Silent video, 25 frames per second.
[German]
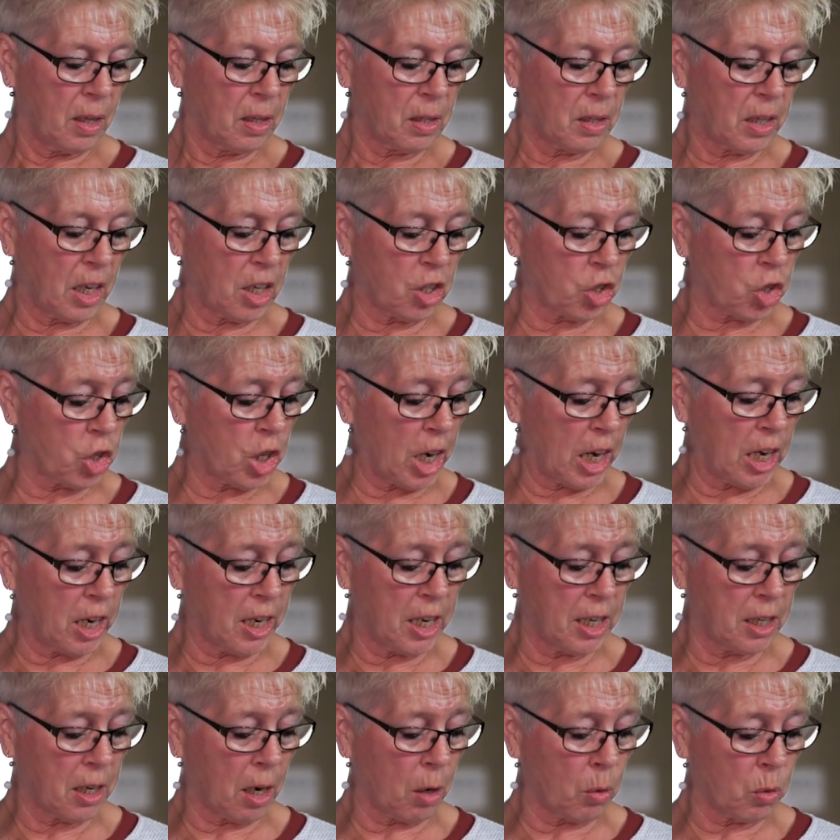Geh schnell
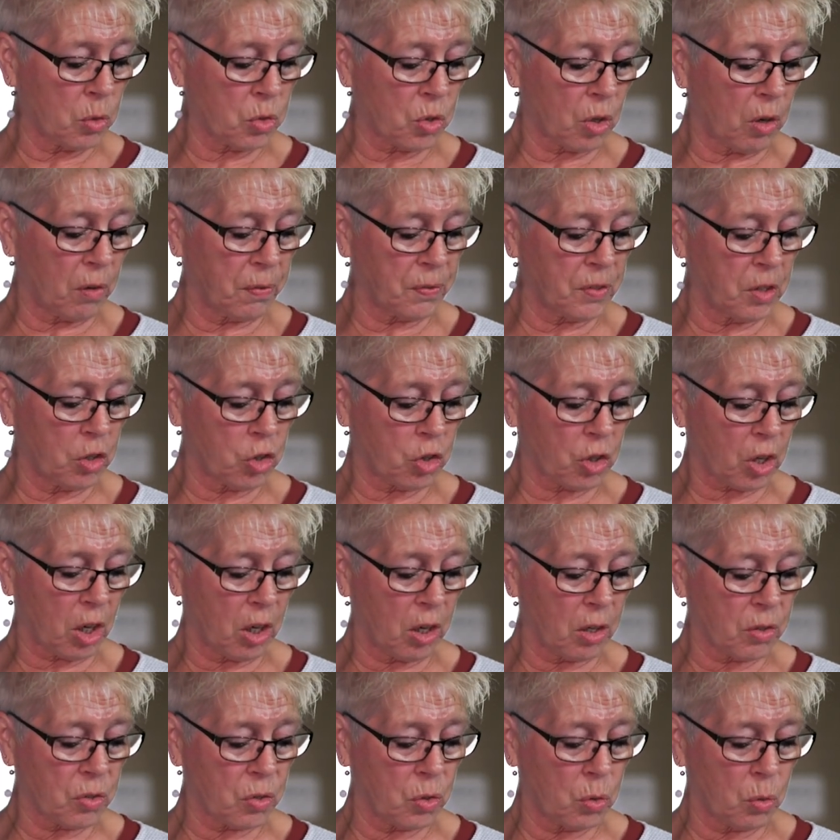hinaus auf die
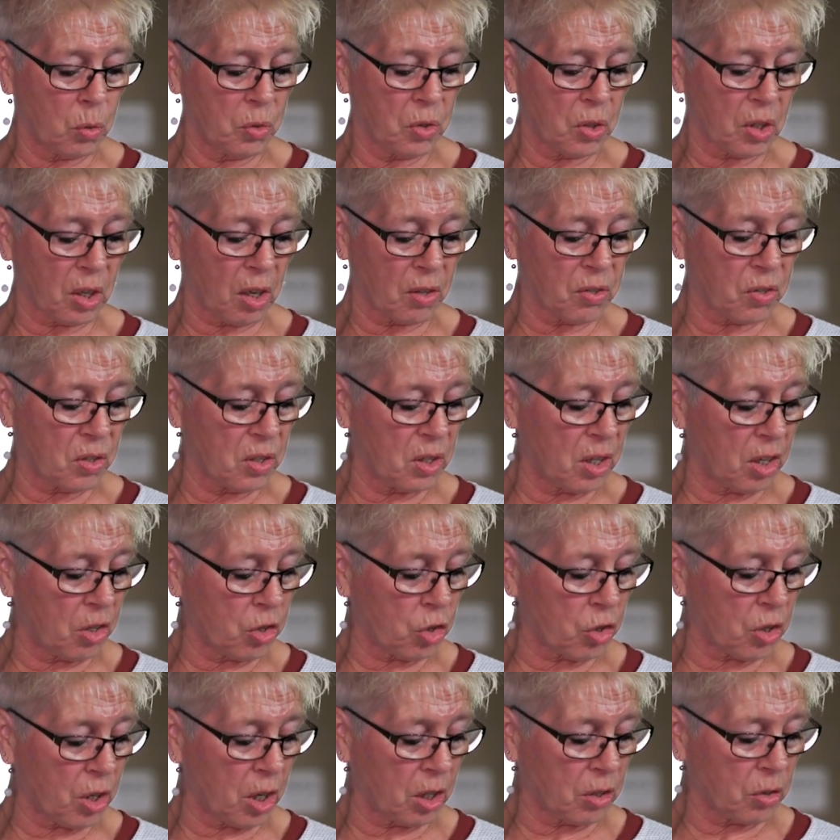Straßen und Gassen der
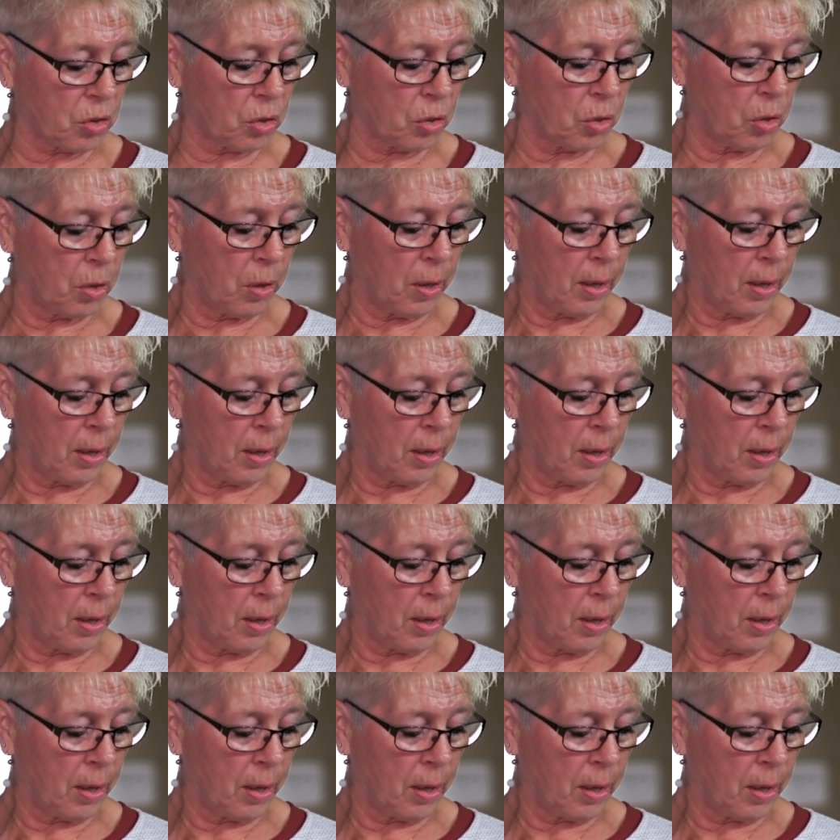Stadt